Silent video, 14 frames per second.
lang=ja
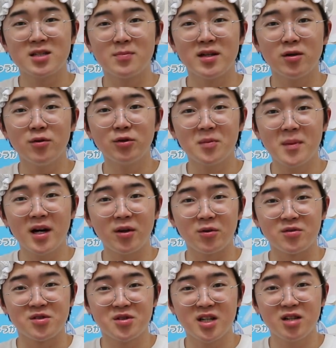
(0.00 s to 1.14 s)
ジま本当
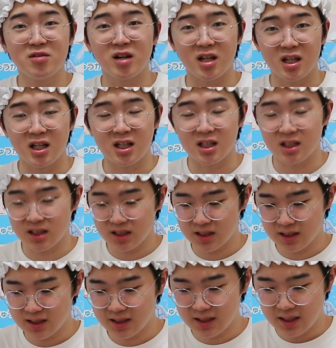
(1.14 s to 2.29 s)
マカロン作れるのかな
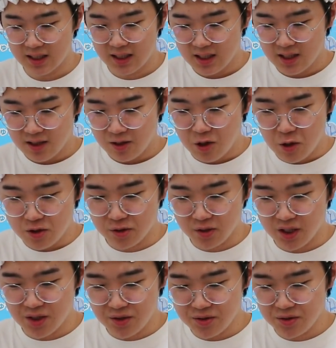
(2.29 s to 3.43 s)
これちょっと
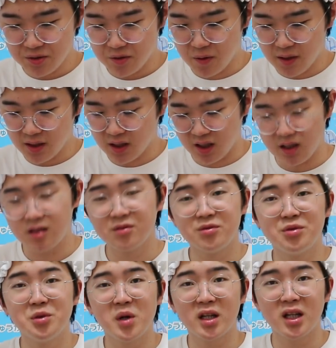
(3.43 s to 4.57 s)
緊張する怖いなんか
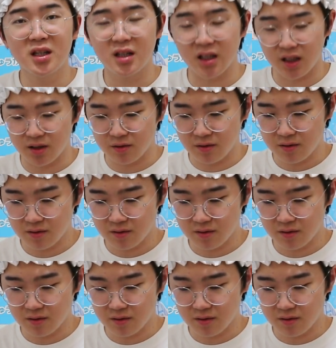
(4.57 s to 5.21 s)
不安なんだけど